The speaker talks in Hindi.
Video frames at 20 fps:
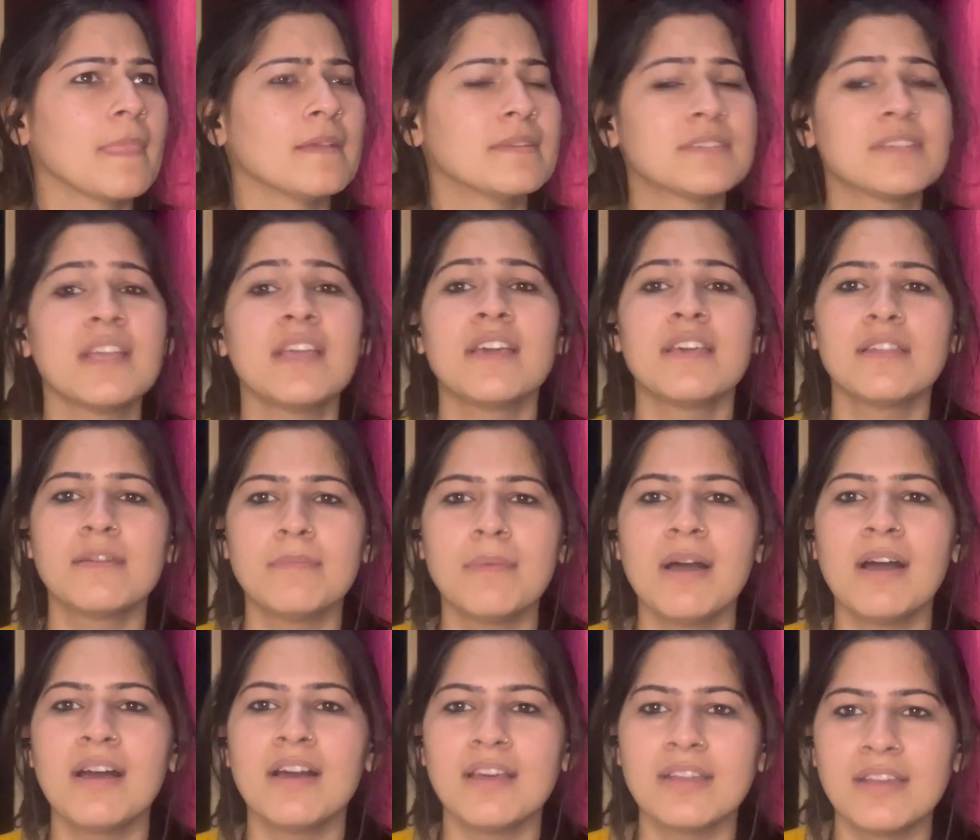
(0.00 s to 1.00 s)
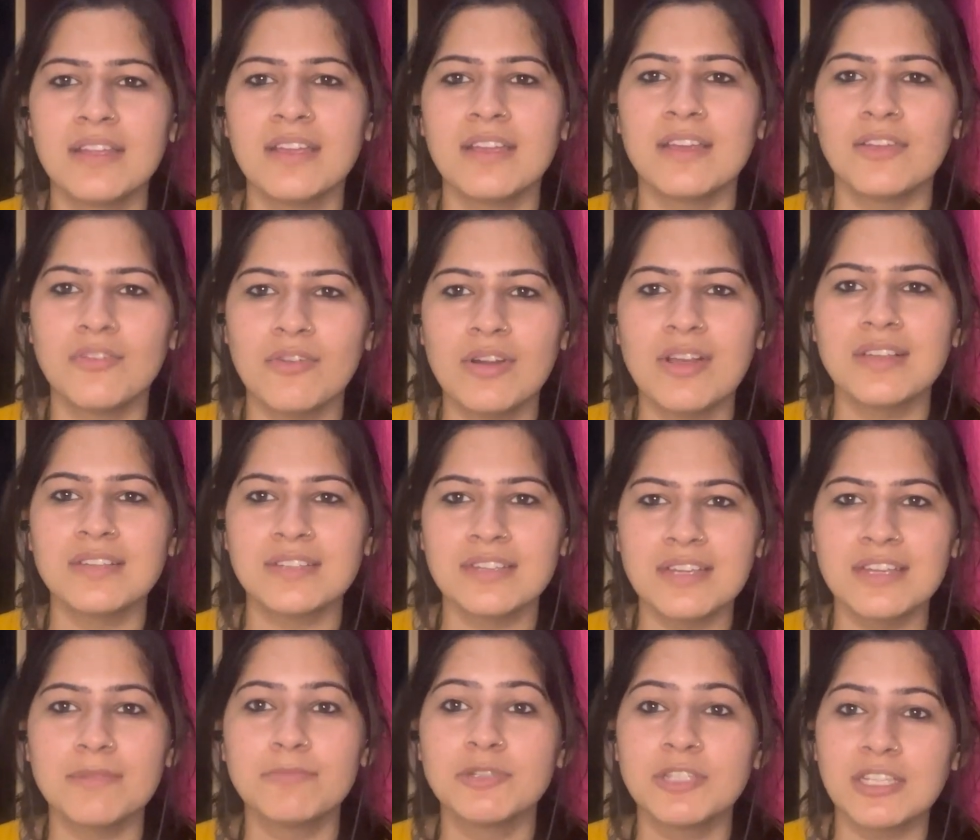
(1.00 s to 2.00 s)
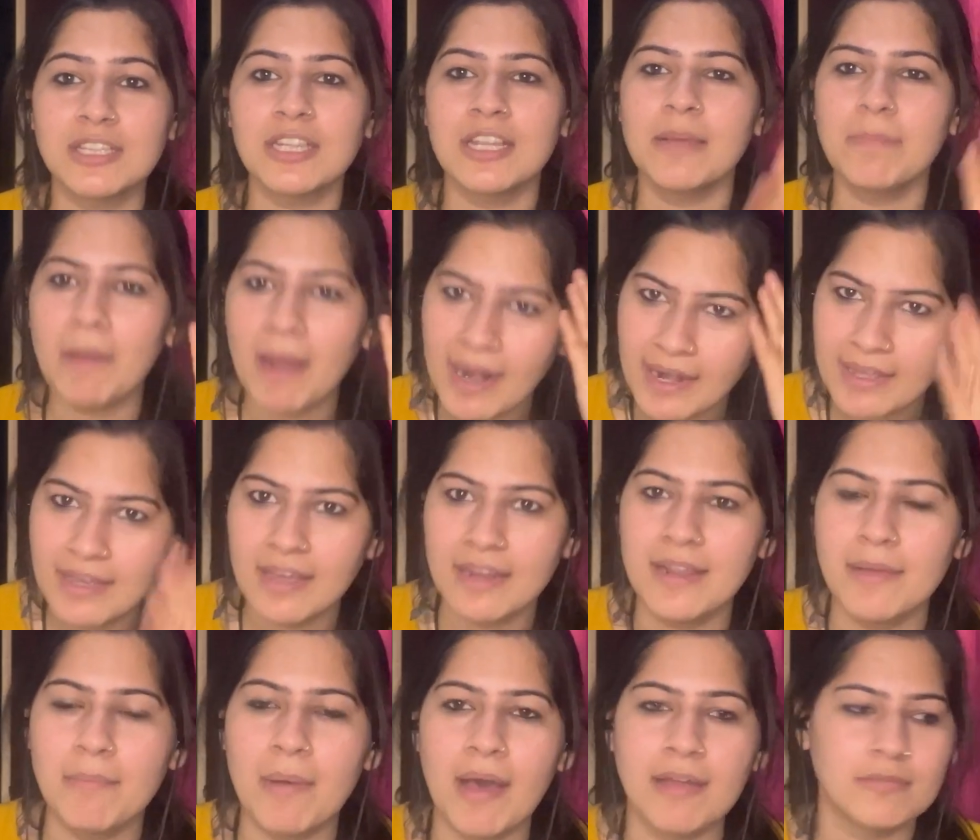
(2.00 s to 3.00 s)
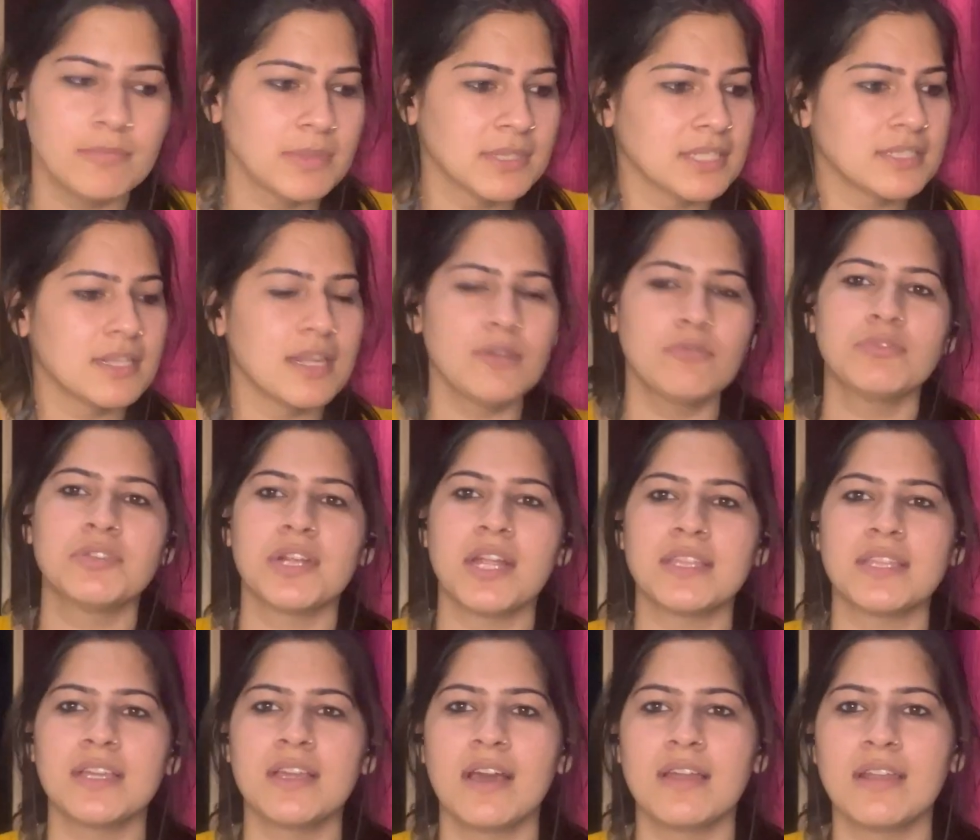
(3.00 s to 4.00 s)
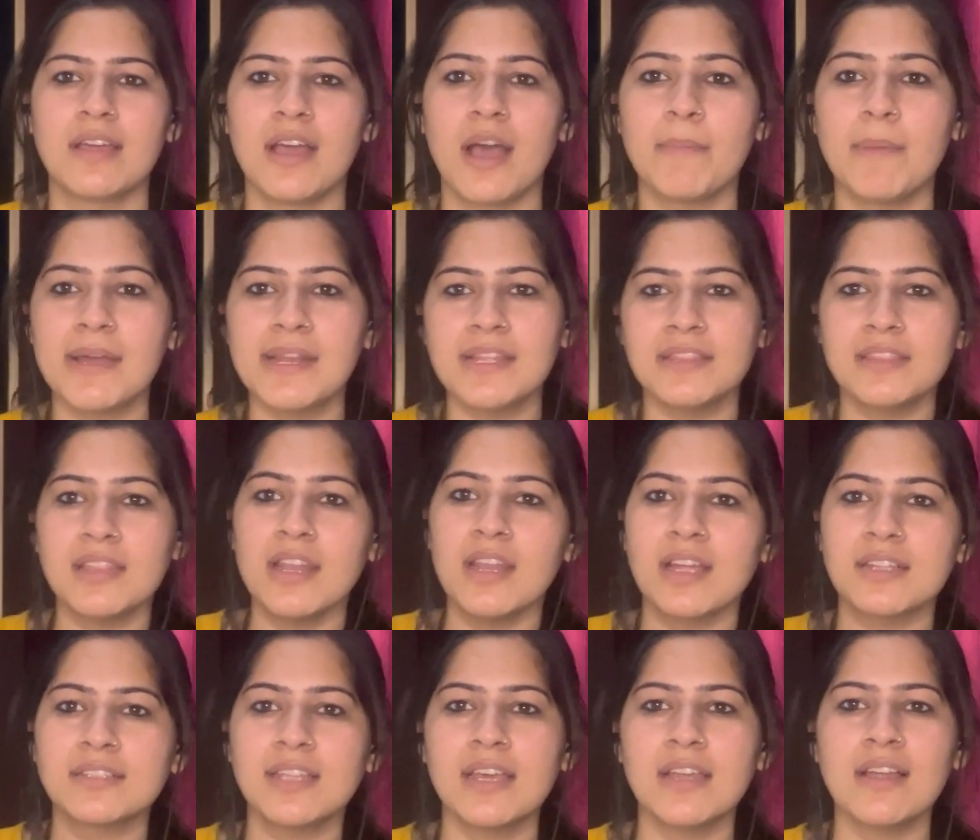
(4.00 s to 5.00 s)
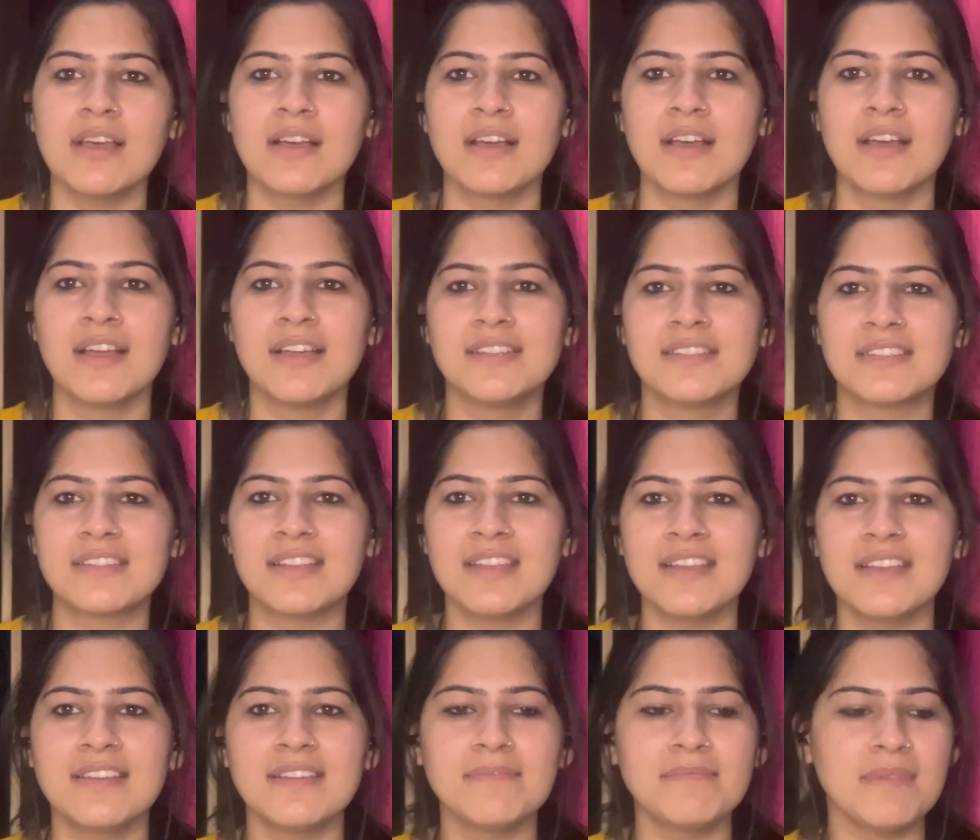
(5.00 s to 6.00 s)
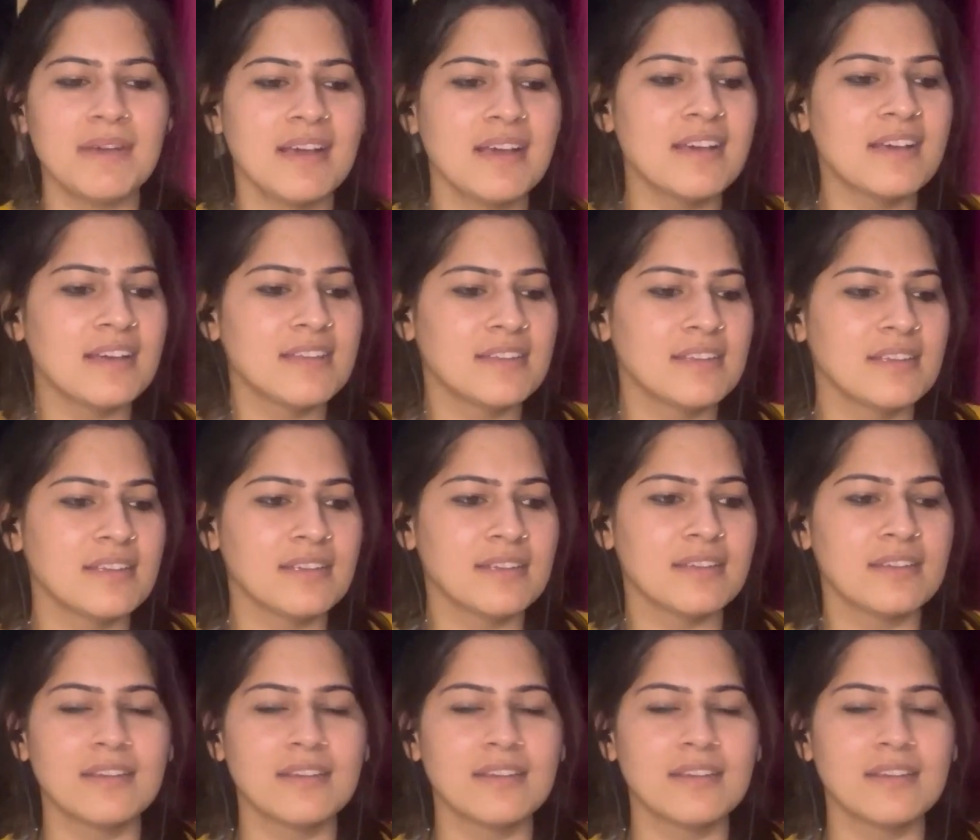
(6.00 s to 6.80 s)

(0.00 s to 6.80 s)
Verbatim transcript: शेर मारे रोना शेर मुझे लगता था पहाड़ी गाना है बाद में पता चले गुजराती गाना है हमारे इतना लगता है ना शेर मारे